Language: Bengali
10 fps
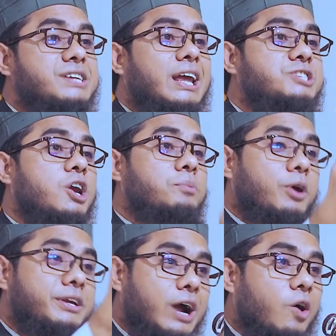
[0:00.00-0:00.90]
ছেলে জন্ম
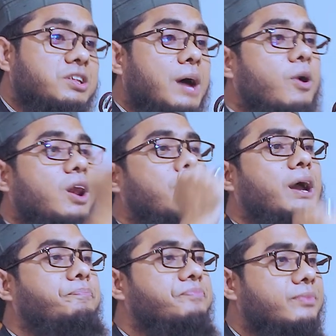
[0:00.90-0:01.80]
নিয়ে কথা বলবে